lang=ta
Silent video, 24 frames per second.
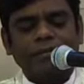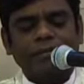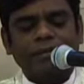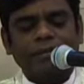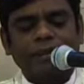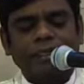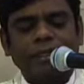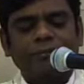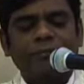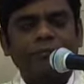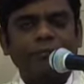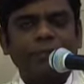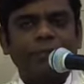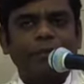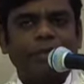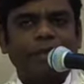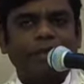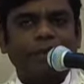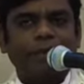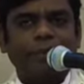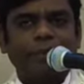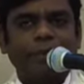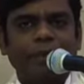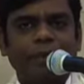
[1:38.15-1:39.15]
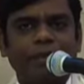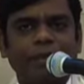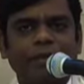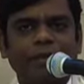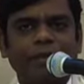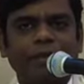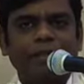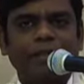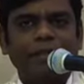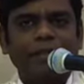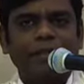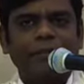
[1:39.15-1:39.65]
ஒரு கிஃப்ட் மாதிரி கொடுக்கலாம்
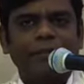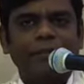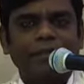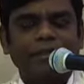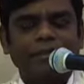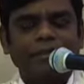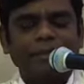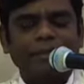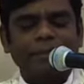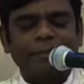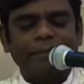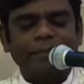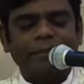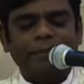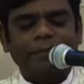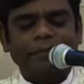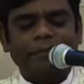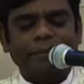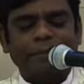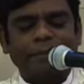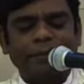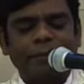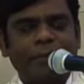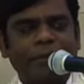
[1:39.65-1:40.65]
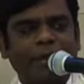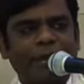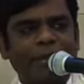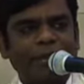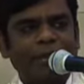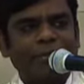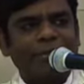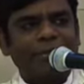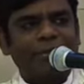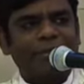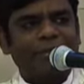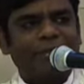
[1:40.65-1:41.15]
அப்படின்ட்டு இது பண்ணேன் ஒரு
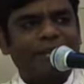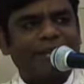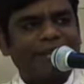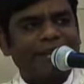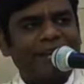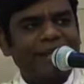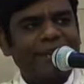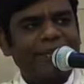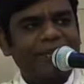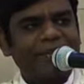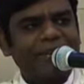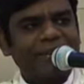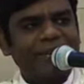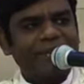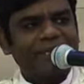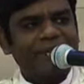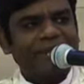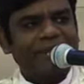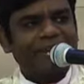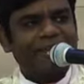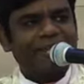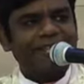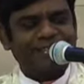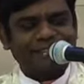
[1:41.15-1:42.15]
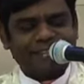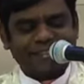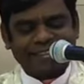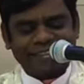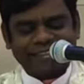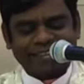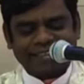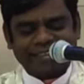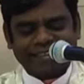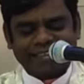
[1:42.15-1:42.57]
பாட்டு ஒன்று பாடலாம் அப்படின்ட்டு ஒரு ஆசை